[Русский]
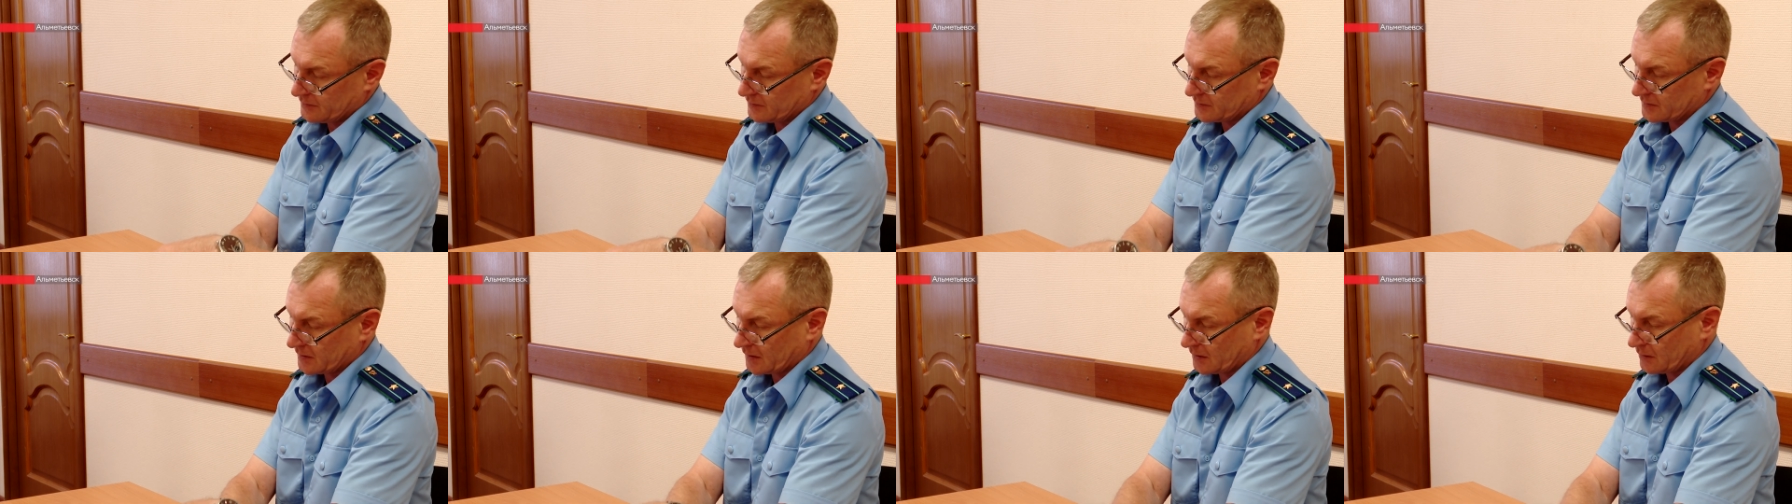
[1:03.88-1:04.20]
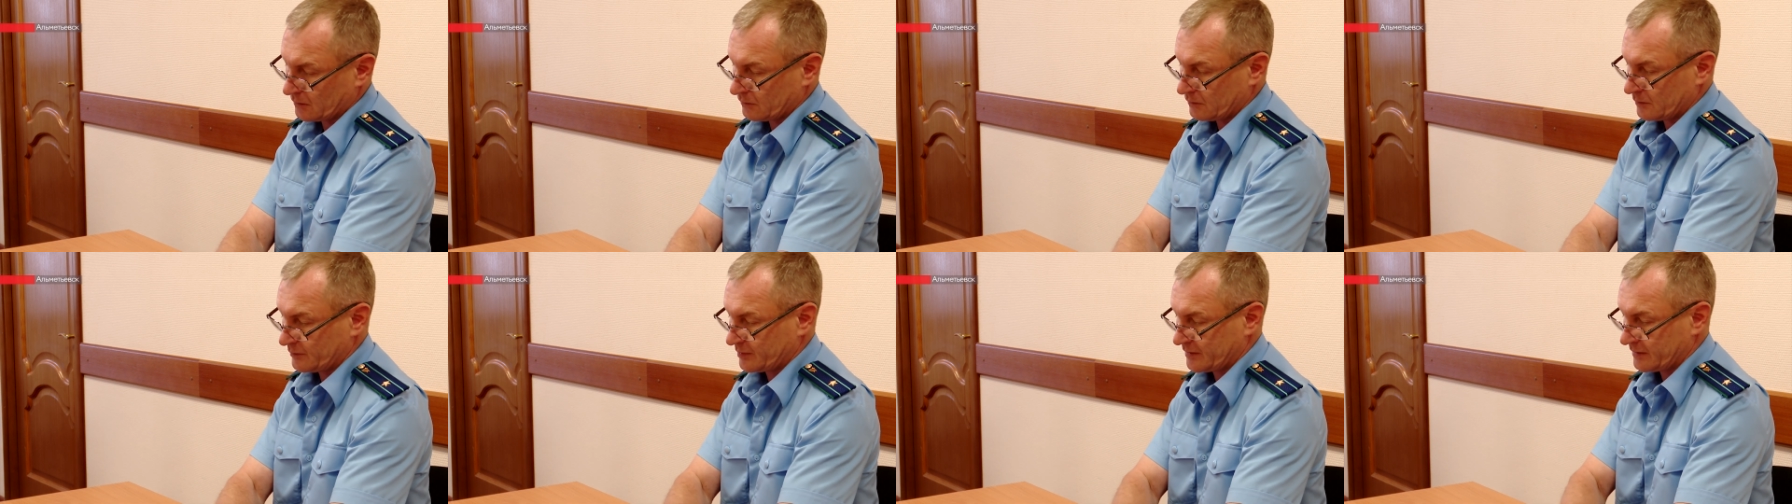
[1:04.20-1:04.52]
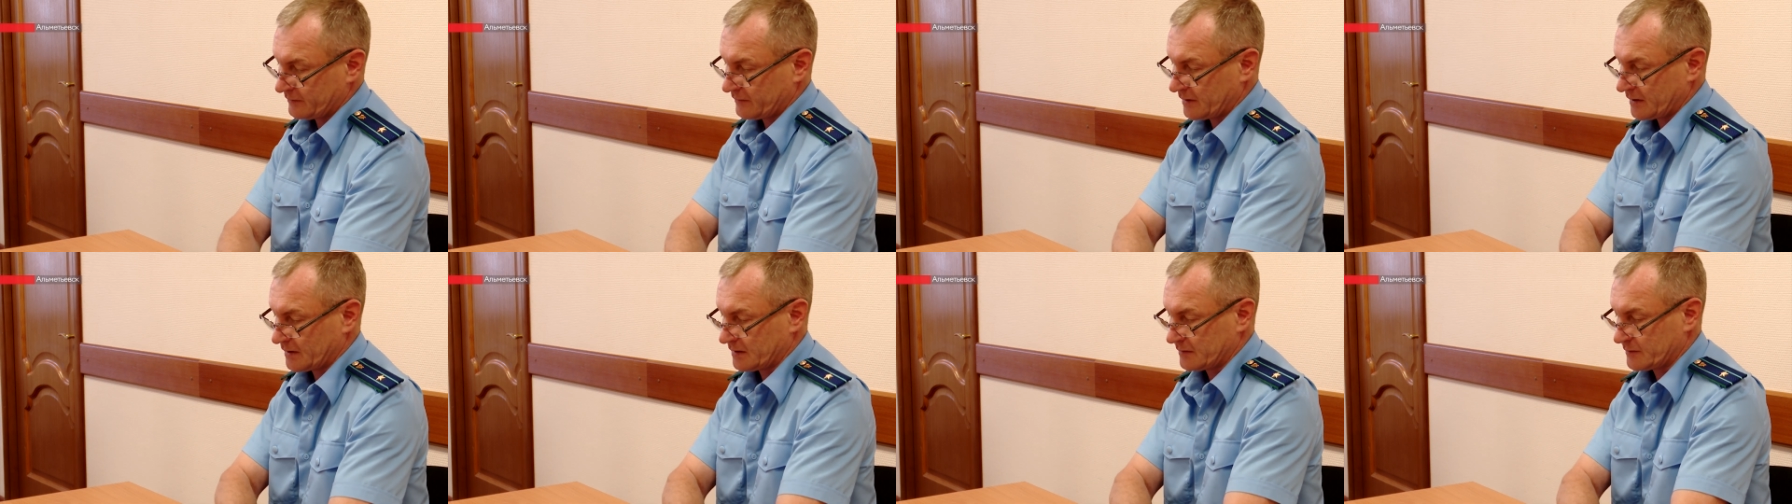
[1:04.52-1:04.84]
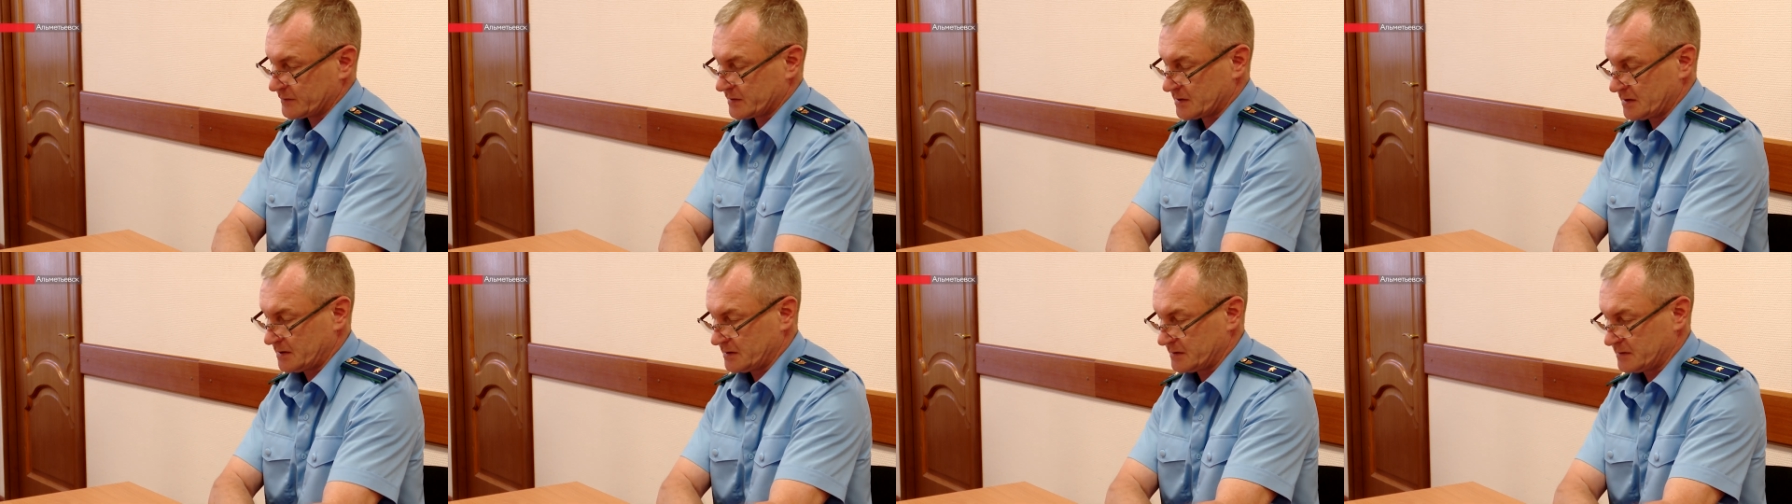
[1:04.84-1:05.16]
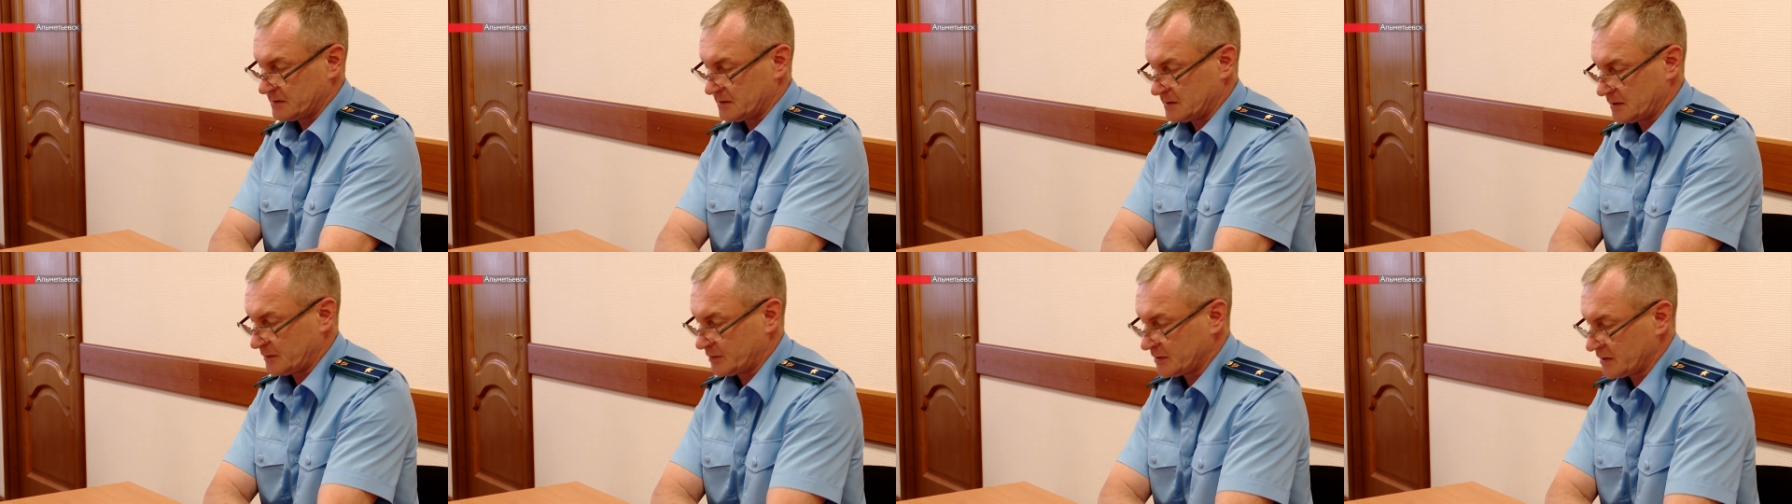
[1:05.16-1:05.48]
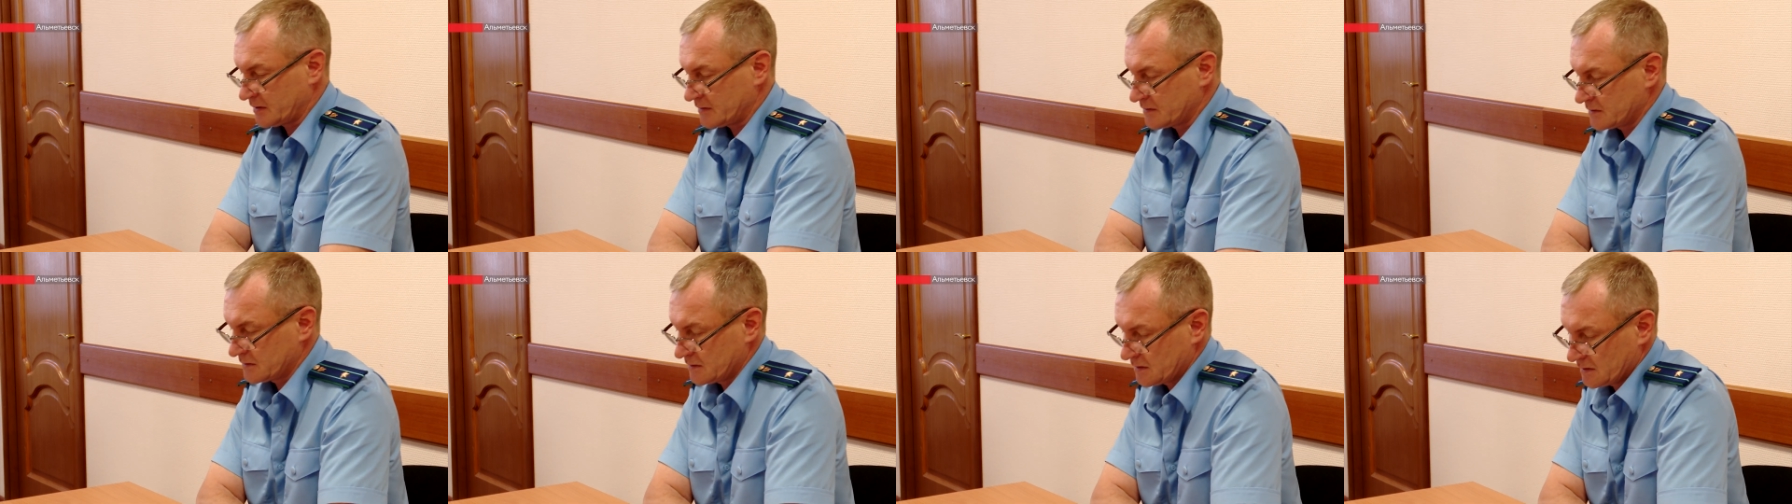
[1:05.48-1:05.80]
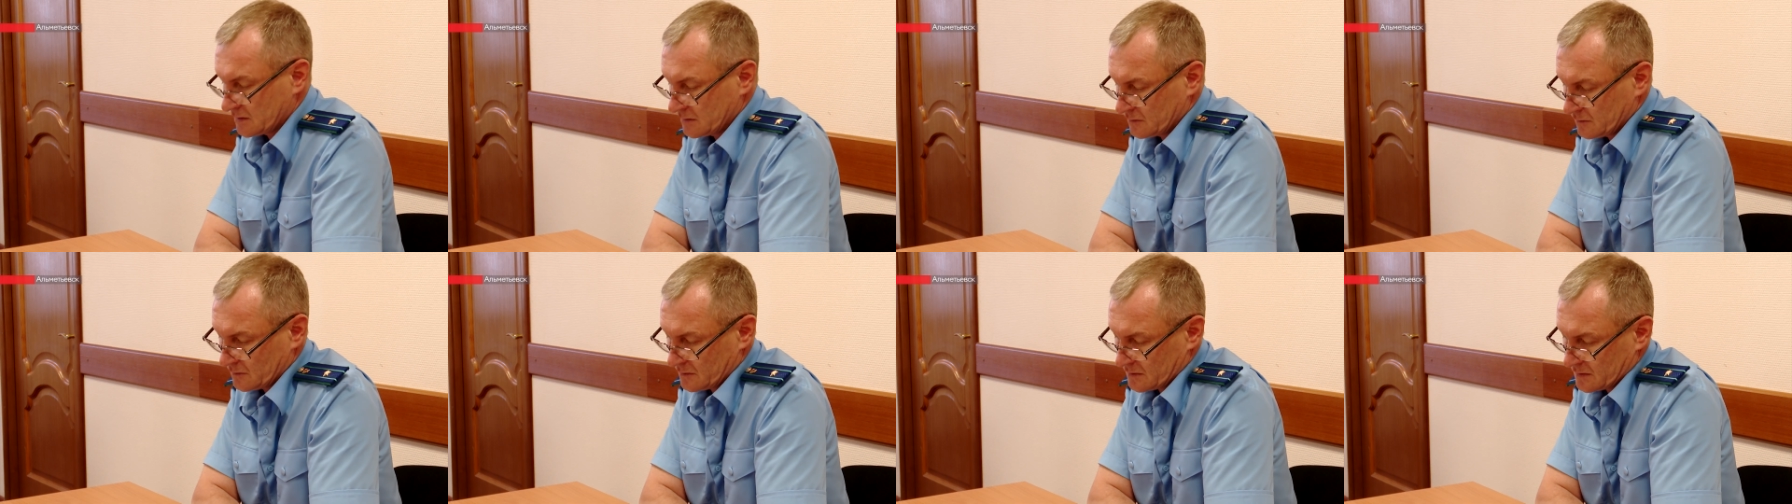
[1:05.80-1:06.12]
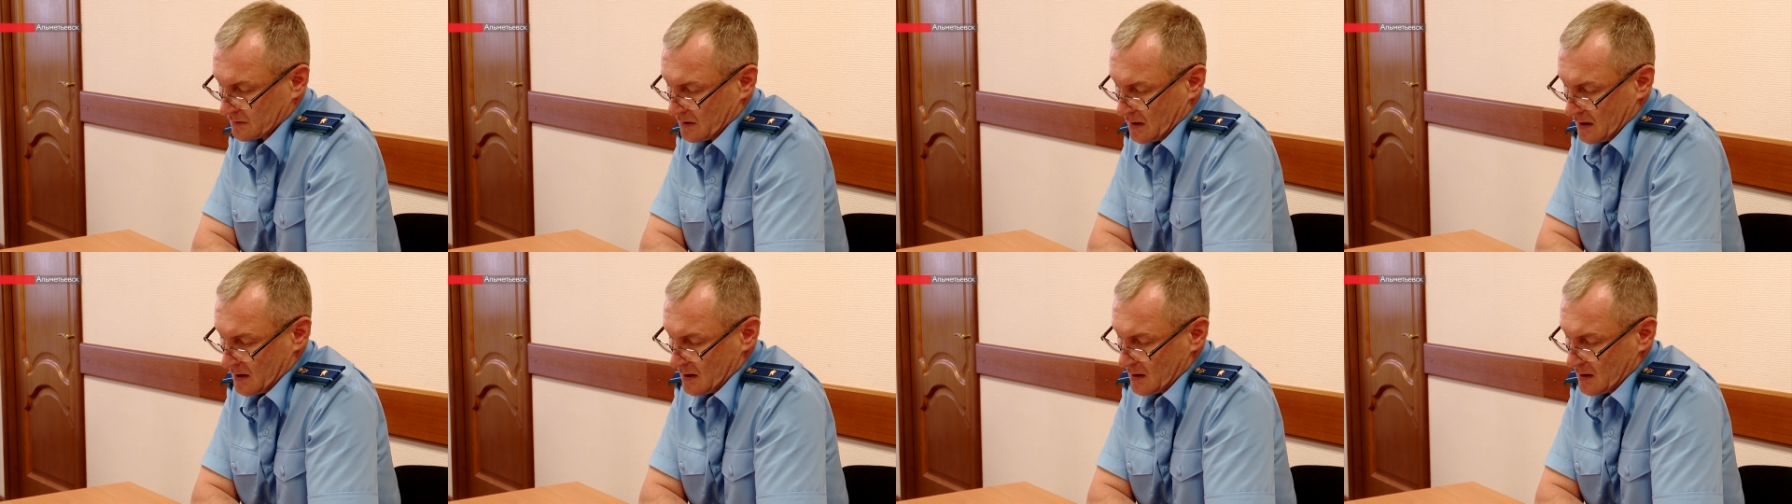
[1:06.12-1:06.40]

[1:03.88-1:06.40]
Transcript: не установлен предварительным следствием направится на одну из